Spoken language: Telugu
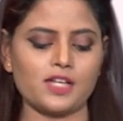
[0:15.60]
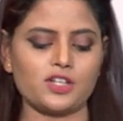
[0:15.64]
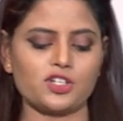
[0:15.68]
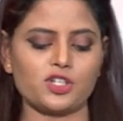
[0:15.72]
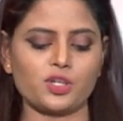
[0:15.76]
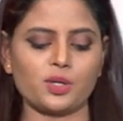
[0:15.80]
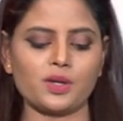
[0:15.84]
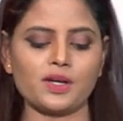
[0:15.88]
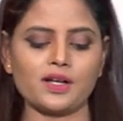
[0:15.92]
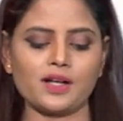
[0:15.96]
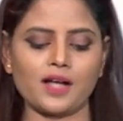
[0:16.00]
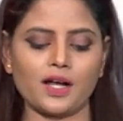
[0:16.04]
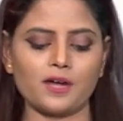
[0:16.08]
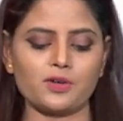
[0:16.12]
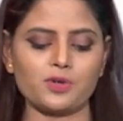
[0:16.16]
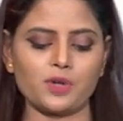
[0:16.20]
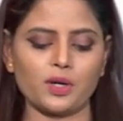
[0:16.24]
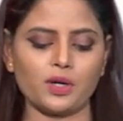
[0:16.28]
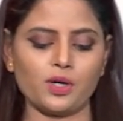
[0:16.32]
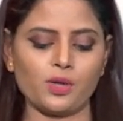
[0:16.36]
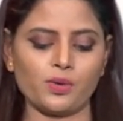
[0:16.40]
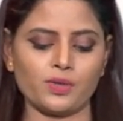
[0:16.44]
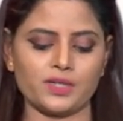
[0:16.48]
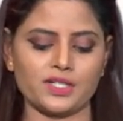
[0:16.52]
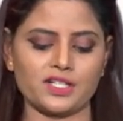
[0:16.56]
షుగర్
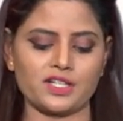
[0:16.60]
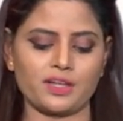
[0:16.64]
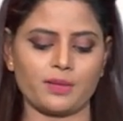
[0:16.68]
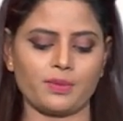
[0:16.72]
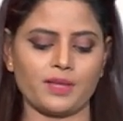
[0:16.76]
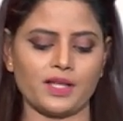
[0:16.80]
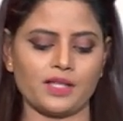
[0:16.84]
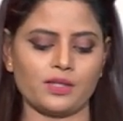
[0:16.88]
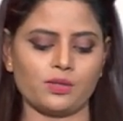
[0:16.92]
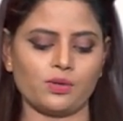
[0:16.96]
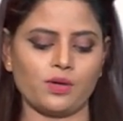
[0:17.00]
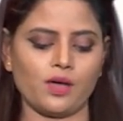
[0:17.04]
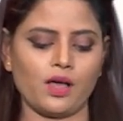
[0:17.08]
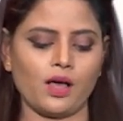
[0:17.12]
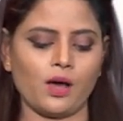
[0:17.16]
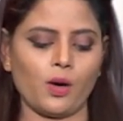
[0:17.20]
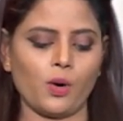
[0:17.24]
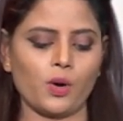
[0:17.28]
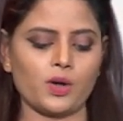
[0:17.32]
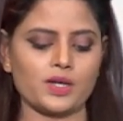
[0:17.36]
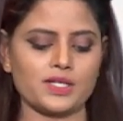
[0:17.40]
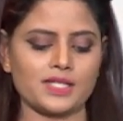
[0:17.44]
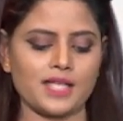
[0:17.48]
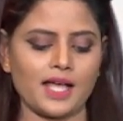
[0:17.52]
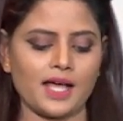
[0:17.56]
కంట్రోల్లో ఉండటం లేదు
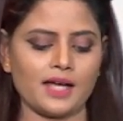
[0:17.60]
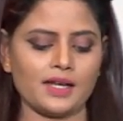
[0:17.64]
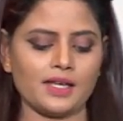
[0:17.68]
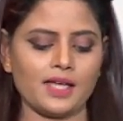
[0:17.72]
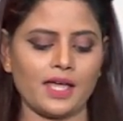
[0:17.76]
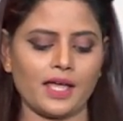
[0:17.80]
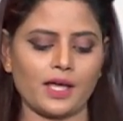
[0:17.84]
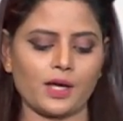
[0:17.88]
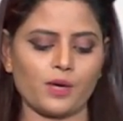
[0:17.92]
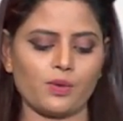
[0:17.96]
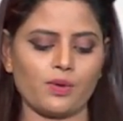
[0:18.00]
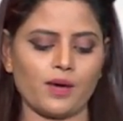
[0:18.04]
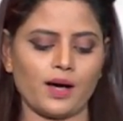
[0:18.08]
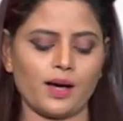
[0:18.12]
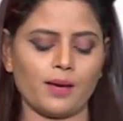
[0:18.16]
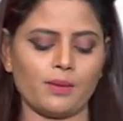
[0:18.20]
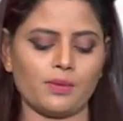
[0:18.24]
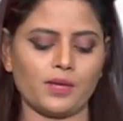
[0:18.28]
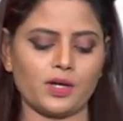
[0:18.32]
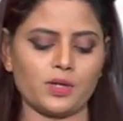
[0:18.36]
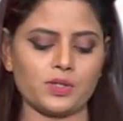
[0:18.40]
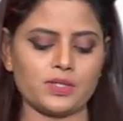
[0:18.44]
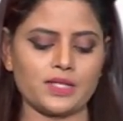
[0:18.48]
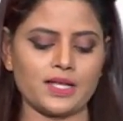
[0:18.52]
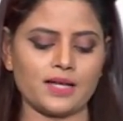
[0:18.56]
ఒకసారి ఎక్కువ
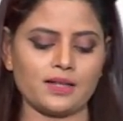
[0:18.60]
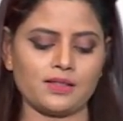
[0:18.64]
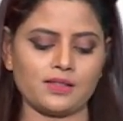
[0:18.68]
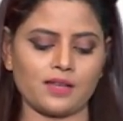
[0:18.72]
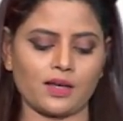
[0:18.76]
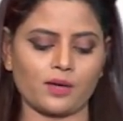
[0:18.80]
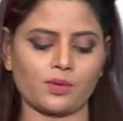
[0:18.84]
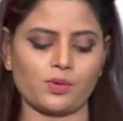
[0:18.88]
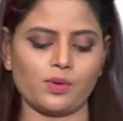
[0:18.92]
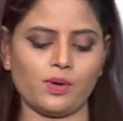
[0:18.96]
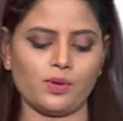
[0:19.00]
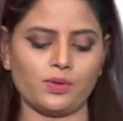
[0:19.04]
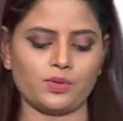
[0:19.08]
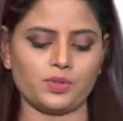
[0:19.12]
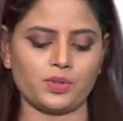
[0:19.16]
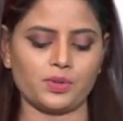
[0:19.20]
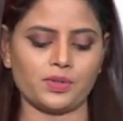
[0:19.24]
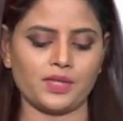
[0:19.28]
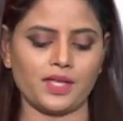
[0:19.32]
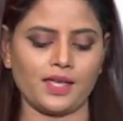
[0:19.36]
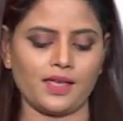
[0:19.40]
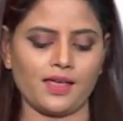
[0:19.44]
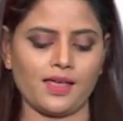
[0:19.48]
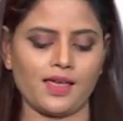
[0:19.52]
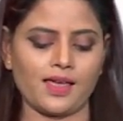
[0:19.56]
మరోసారి తక్కువ
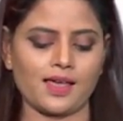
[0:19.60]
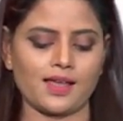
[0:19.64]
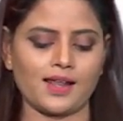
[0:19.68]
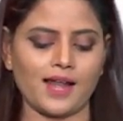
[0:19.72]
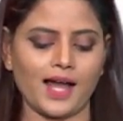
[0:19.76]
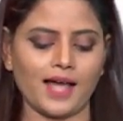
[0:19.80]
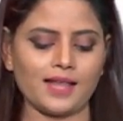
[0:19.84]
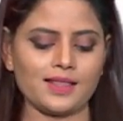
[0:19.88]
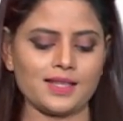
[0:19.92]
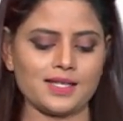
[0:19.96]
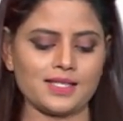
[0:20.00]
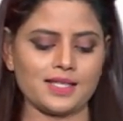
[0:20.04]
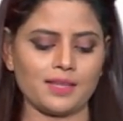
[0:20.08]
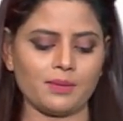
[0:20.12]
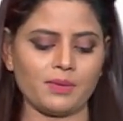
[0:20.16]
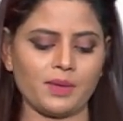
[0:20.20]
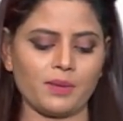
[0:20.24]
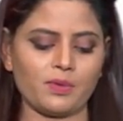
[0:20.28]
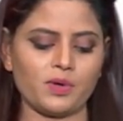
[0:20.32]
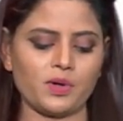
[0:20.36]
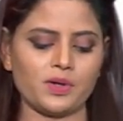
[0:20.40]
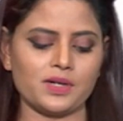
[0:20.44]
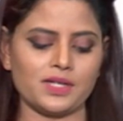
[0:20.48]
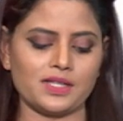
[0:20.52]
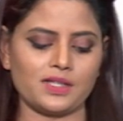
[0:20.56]
ఉంటుంది రాత్రి
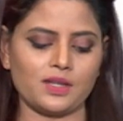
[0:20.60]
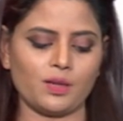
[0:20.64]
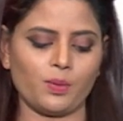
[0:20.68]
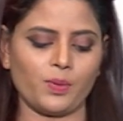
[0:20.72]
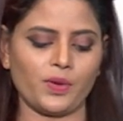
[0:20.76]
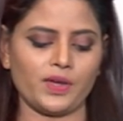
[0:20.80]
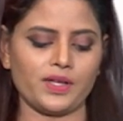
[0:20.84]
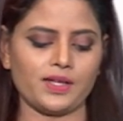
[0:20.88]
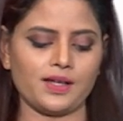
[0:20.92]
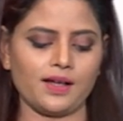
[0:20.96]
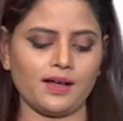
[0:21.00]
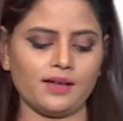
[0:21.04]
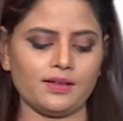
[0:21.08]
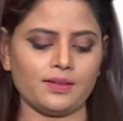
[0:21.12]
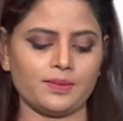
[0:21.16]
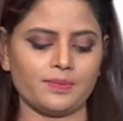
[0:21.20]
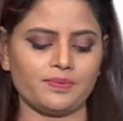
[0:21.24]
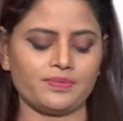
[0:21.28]
సమయంలో నిద్రపోయినా